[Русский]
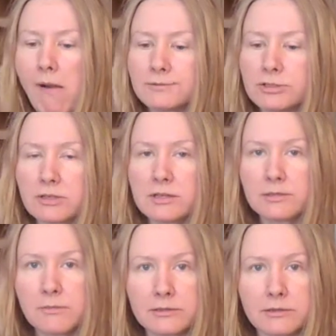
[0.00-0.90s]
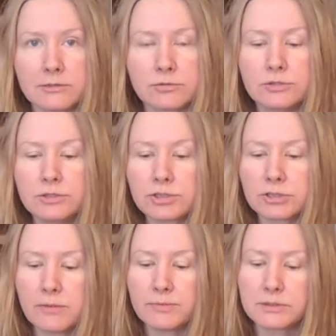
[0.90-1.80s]
Читайте маты, которые
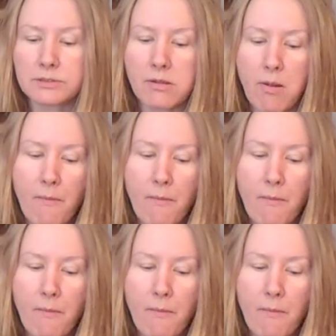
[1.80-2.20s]
ниже написаны.